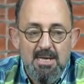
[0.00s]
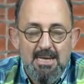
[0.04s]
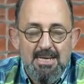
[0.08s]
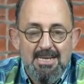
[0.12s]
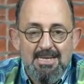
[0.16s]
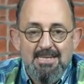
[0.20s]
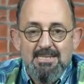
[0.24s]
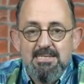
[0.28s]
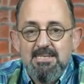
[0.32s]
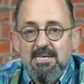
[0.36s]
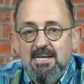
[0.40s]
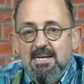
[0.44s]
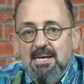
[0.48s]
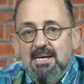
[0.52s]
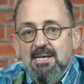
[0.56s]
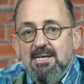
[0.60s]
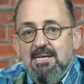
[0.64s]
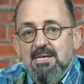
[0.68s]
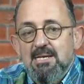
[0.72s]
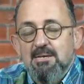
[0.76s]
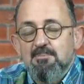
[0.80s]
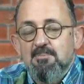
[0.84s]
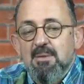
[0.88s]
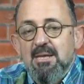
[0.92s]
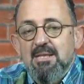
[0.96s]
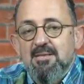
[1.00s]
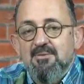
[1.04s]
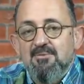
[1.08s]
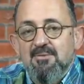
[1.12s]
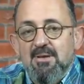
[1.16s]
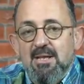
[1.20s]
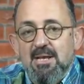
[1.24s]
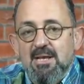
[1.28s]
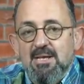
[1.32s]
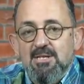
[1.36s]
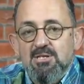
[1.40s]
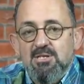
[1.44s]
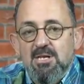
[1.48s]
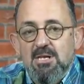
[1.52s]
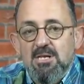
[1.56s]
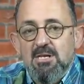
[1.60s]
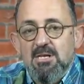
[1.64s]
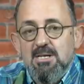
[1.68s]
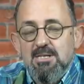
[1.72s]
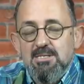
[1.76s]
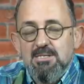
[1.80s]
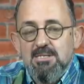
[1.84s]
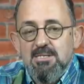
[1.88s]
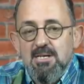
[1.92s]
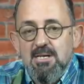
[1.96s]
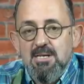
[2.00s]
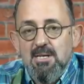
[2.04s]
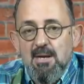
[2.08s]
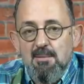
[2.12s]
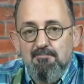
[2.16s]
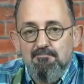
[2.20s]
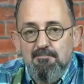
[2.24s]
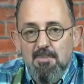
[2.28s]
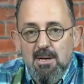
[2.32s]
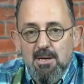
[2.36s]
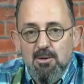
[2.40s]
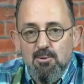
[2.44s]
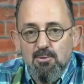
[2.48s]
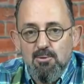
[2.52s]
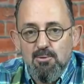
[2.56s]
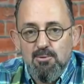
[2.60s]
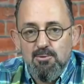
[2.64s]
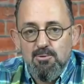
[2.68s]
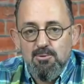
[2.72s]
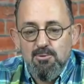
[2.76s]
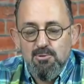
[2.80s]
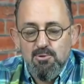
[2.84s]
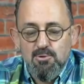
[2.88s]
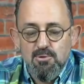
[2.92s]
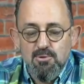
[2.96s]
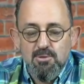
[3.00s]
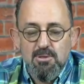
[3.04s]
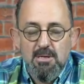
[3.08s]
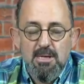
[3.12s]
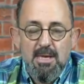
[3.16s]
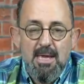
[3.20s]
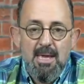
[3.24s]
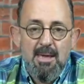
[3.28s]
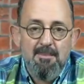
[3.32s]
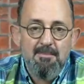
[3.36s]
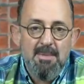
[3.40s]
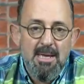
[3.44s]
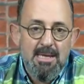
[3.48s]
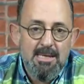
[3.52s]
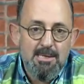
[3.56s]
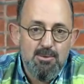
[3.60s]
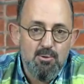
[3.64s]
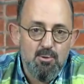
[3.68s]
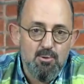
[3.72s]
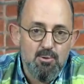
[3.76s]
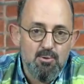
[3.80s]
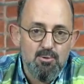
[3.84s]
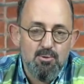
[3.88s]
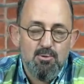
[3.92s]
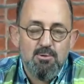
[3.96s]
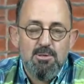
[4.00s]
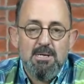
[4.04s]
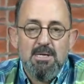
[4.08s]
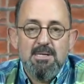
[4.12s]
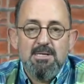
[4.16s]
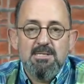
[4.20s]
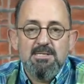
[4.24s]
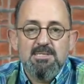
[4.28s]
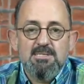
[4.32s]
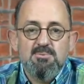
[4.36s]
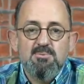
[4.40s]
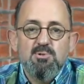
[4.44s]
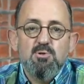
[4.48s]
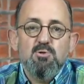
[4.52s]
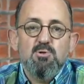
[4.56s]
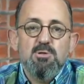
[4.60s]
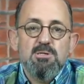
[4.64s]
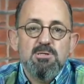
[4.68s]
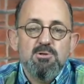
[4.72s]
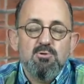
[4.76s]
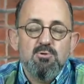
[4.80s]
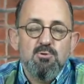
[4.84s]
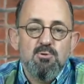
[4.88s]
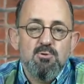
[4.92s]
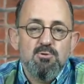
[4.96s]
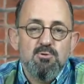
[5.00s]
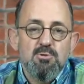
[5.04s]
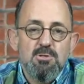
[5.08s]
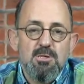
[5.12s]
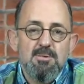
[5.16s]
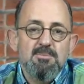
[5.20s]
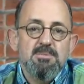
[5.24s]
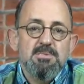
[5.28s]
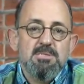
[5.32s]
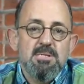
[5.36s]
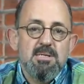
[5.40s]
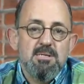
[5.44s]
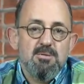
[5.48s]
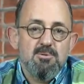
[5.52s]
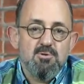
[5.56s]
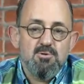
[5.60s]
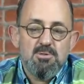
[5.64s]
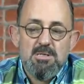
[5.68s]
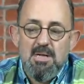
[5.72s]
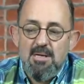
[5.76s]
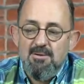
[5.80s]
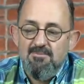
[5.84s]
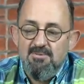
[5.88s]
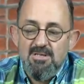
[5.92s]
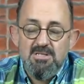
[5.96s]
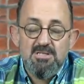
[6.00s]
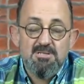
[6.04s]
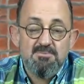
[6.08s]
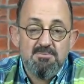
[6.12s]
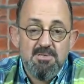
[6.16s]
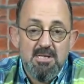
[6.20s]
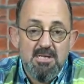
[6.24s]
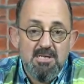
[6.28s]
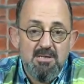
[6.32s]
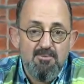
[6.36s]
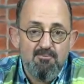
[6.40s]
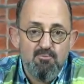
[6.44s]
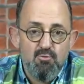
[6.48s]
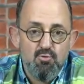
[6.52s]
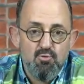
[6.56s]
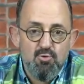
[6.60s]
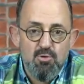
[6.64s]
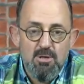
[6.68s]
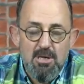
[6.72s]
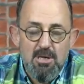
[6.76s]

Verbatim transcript: insana kıymet veren şeyin aslında yapmak olduğunu çünkü emek yoğun olan kısmın orası olduğuna bize güzel veciz bir şekilde burgu